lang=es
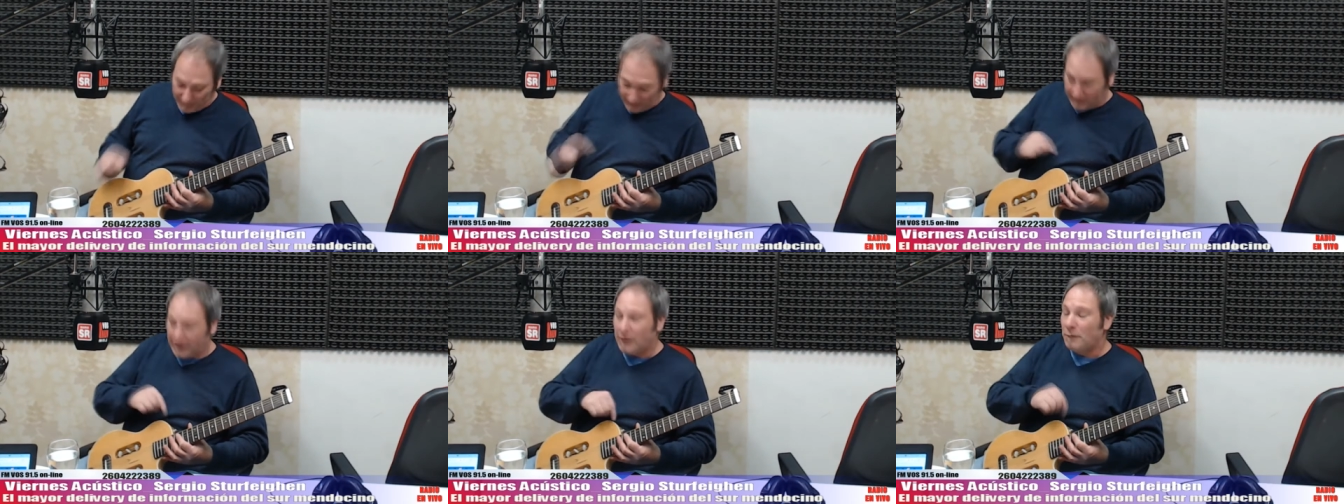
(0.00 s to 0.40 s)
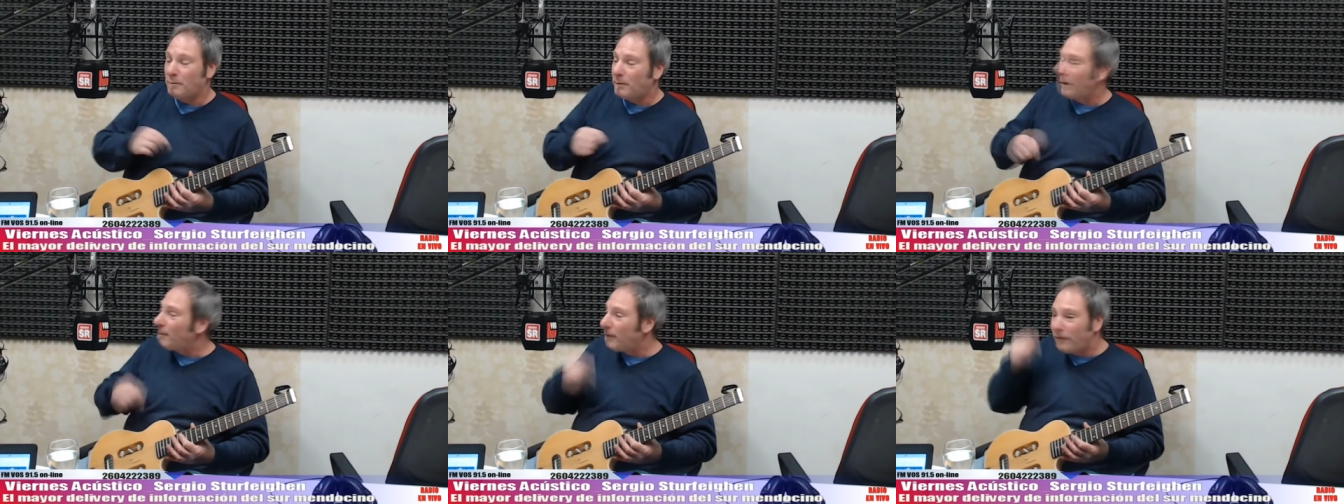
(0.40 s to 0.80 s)
tiene un
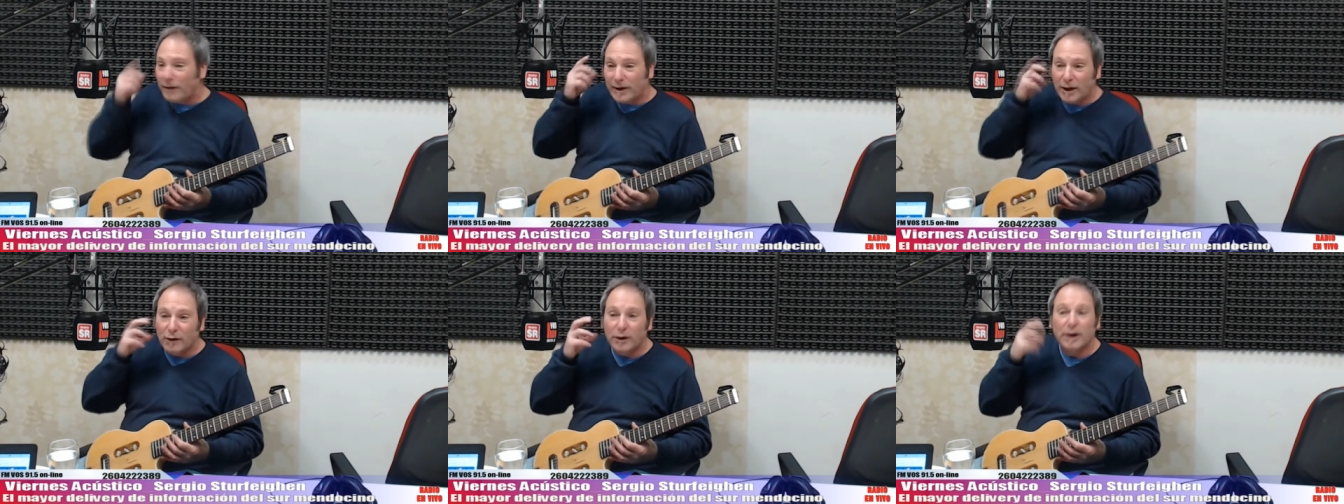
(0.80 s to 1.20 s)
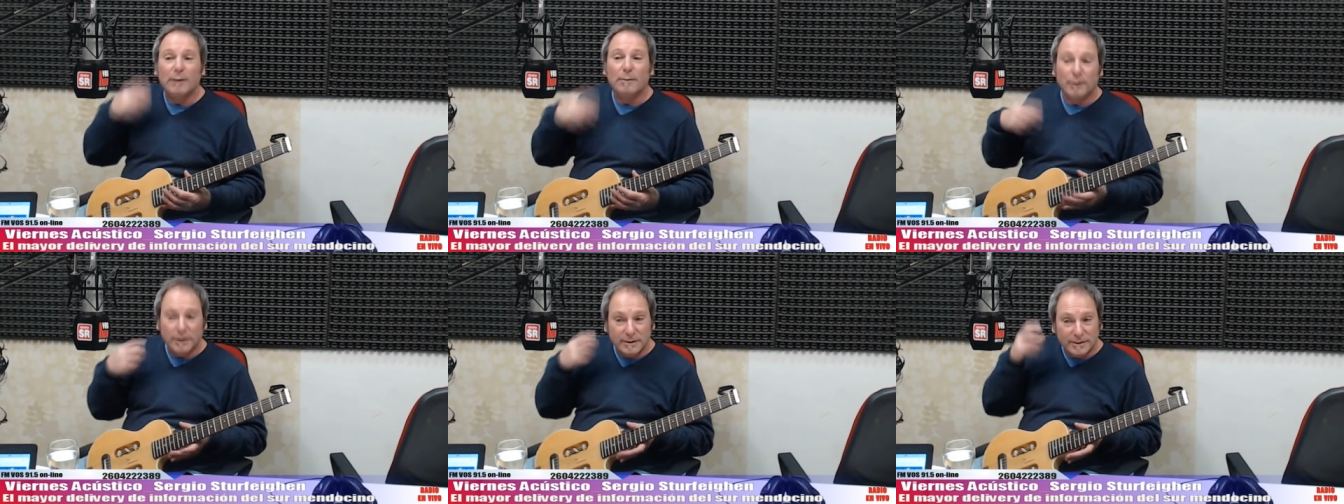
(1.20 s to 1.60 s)
preamplificador que
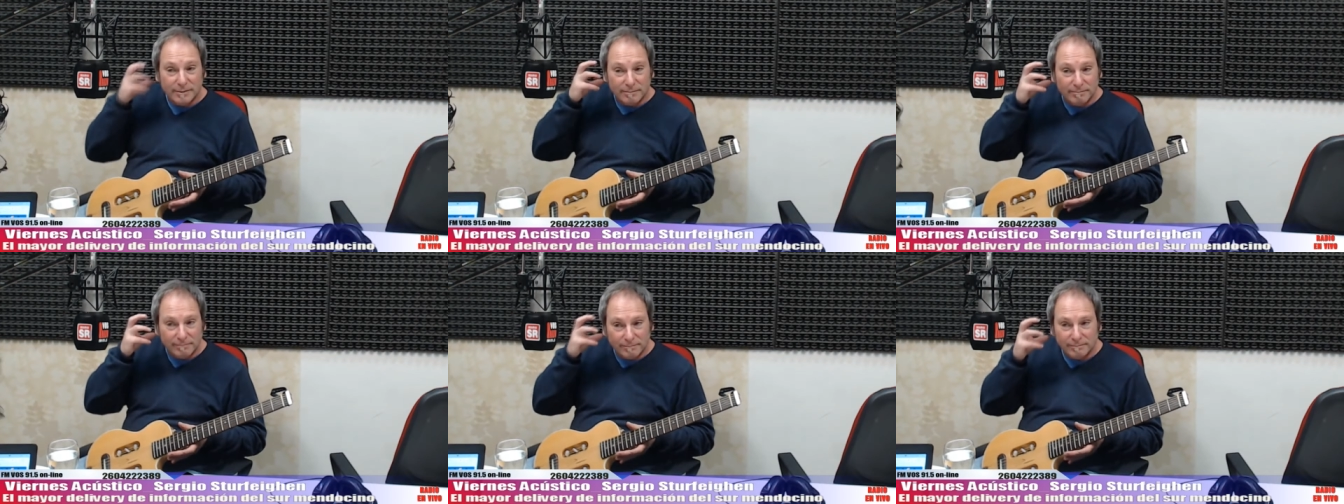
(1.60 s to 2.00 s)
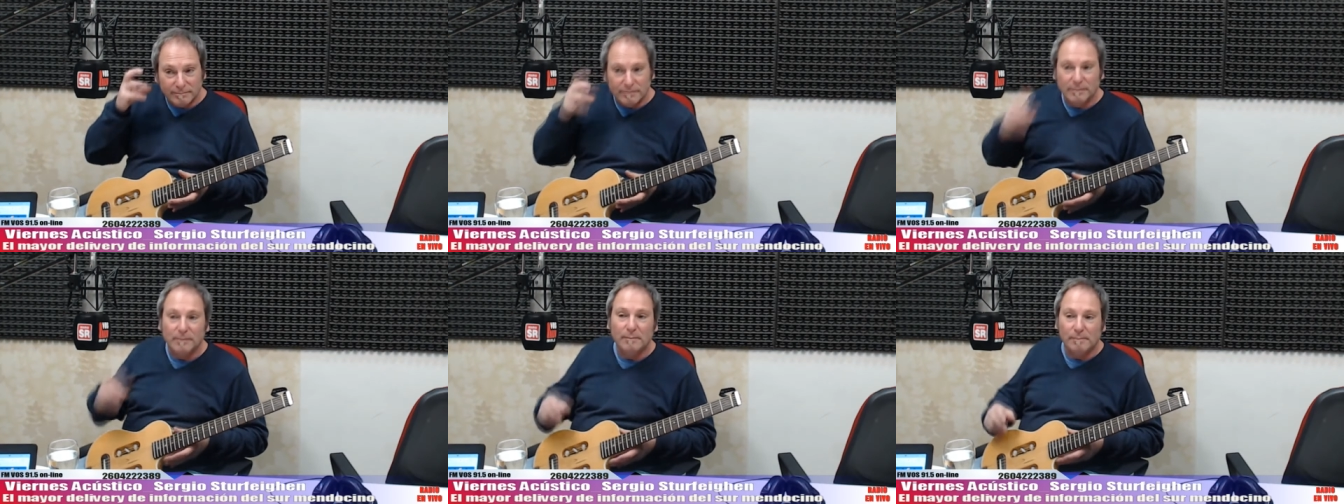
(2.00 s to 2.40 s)
puedes...
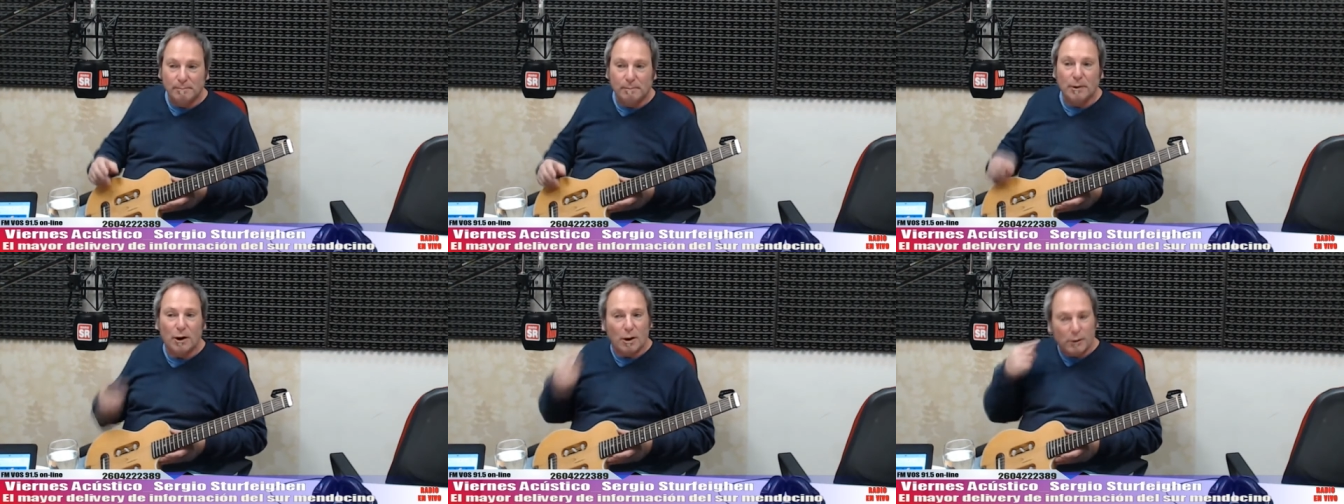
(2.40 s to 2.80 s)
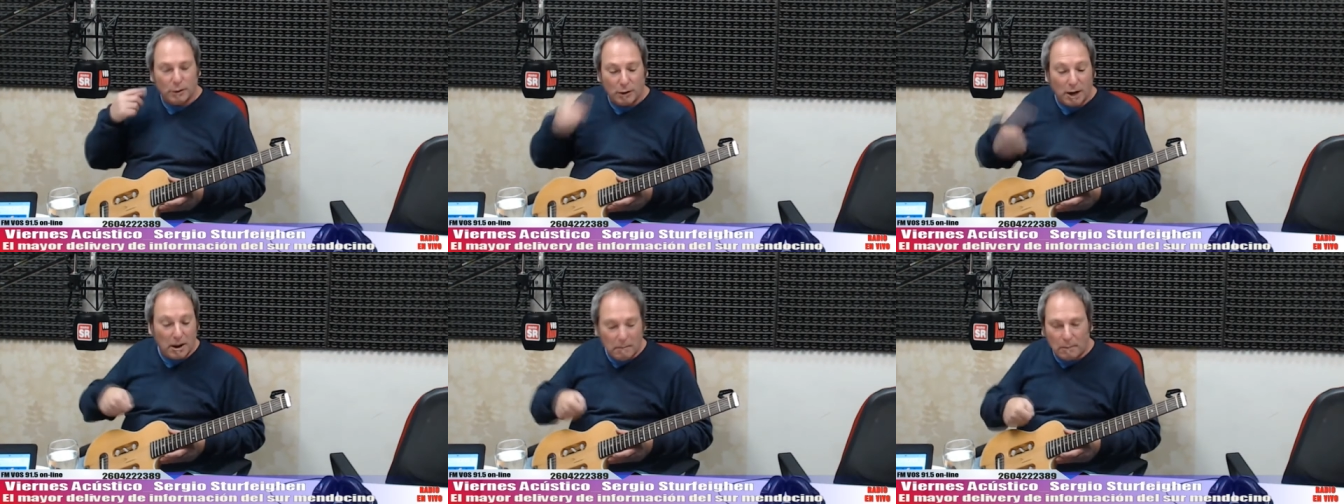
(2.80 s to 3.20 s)
por los auriculares. Por los
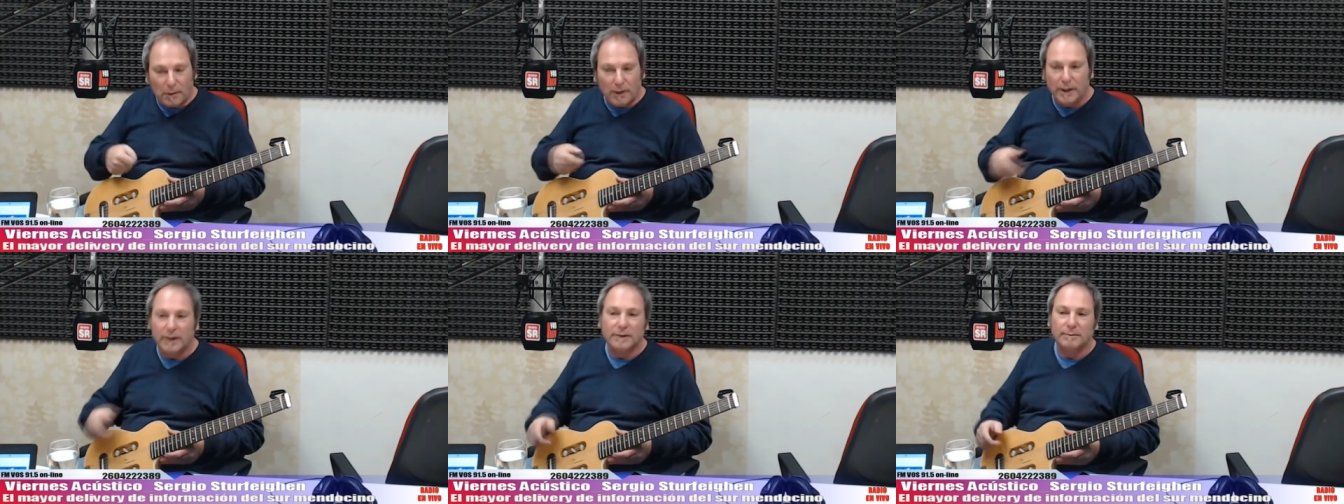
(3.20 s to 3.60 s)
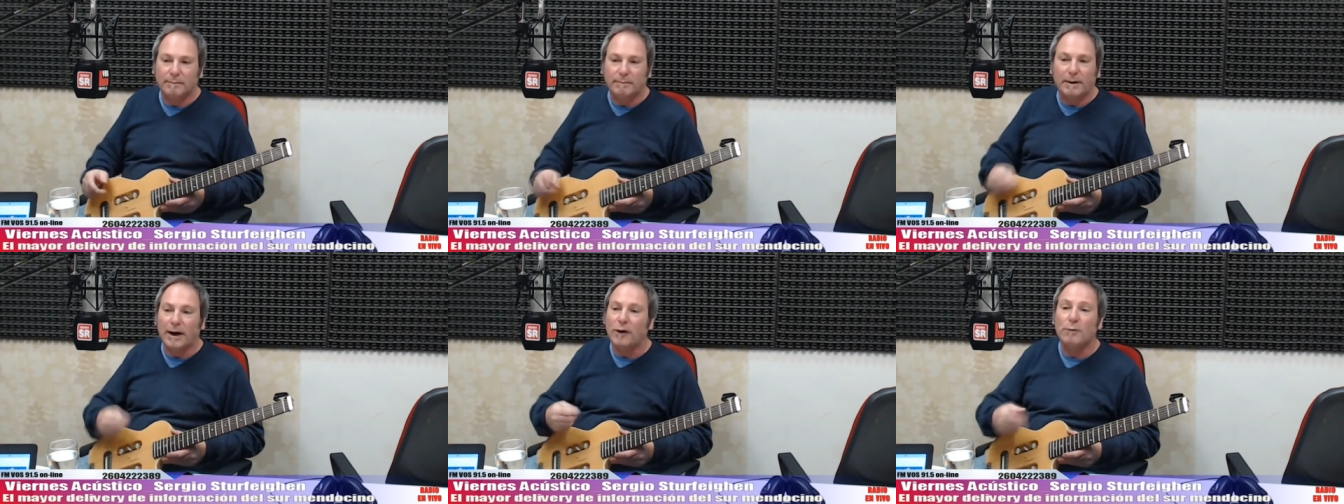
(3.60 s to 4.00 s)
auriculares puedes
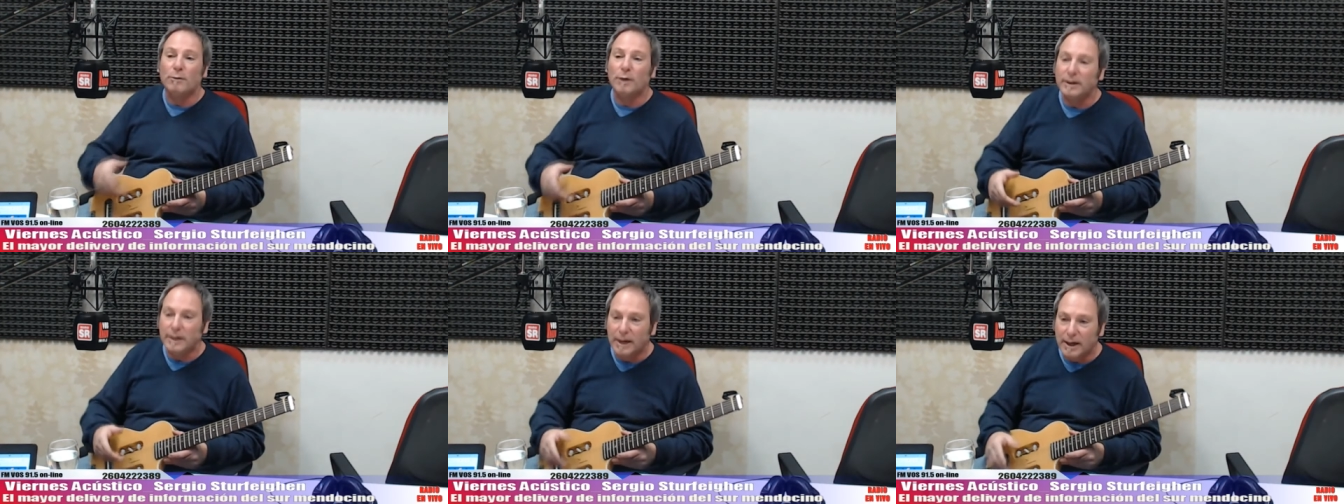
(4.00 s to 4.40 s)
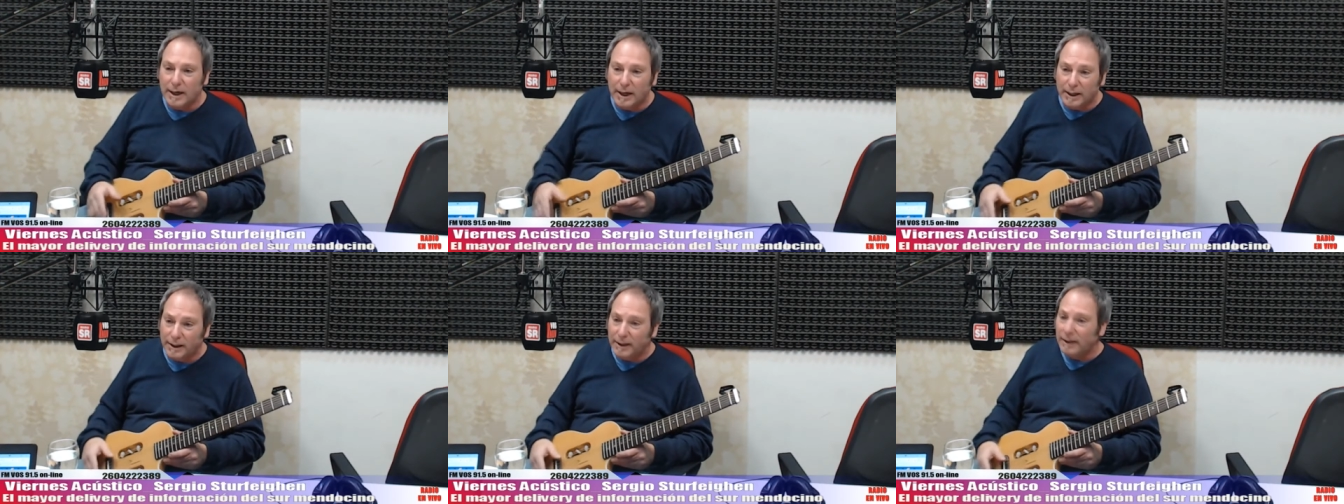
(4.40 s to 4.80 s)
para no molestar a
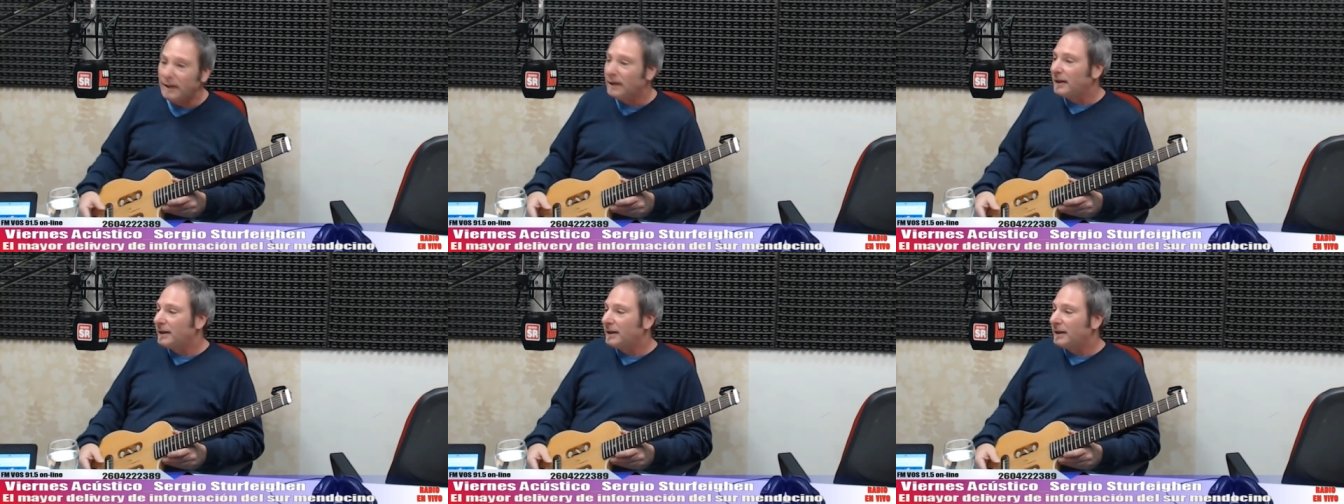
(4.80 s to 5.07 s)
nadie.